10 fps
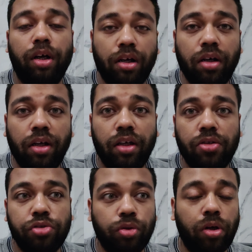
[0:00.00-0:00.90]
कर रही
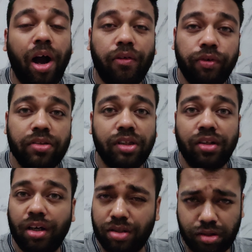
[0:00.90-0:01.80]
है जो काफ़ी
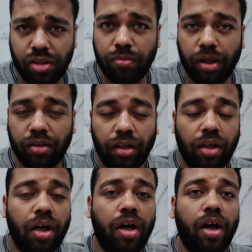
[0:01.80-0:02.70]
ज़्यादा अच्छी बात है